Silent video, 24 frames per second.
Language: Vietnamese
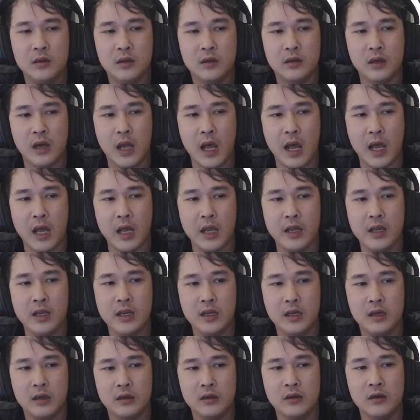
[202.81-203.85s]
để
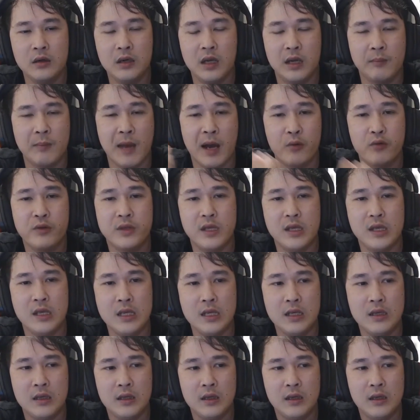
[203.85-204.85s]
đưa lên báo chí